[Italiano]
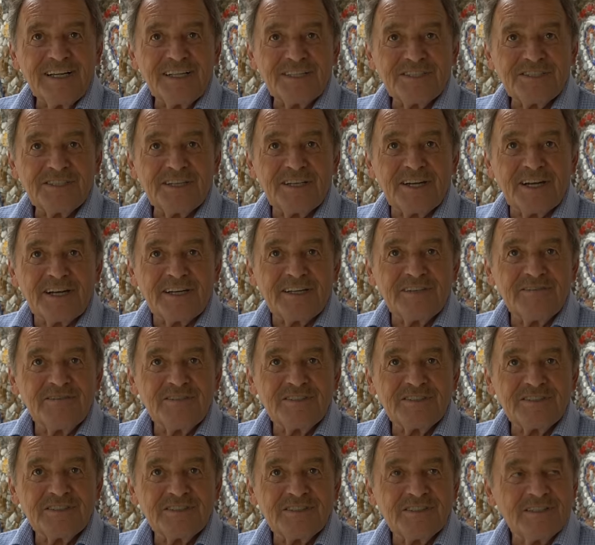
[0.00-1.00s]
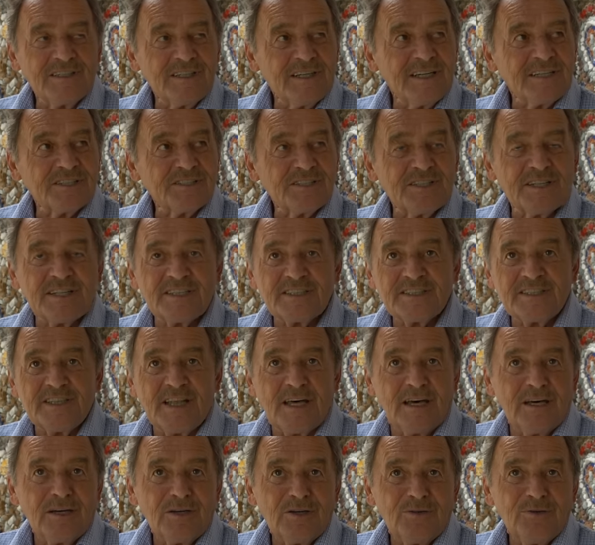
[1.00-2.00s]
la sera arrivi la sera
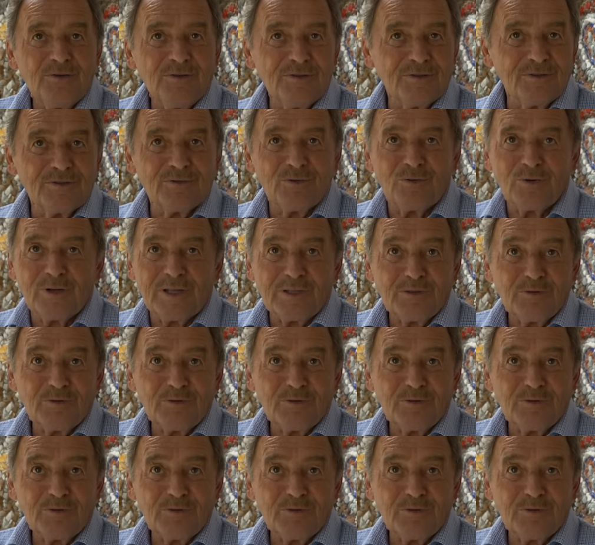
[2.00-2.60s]
stanco, non la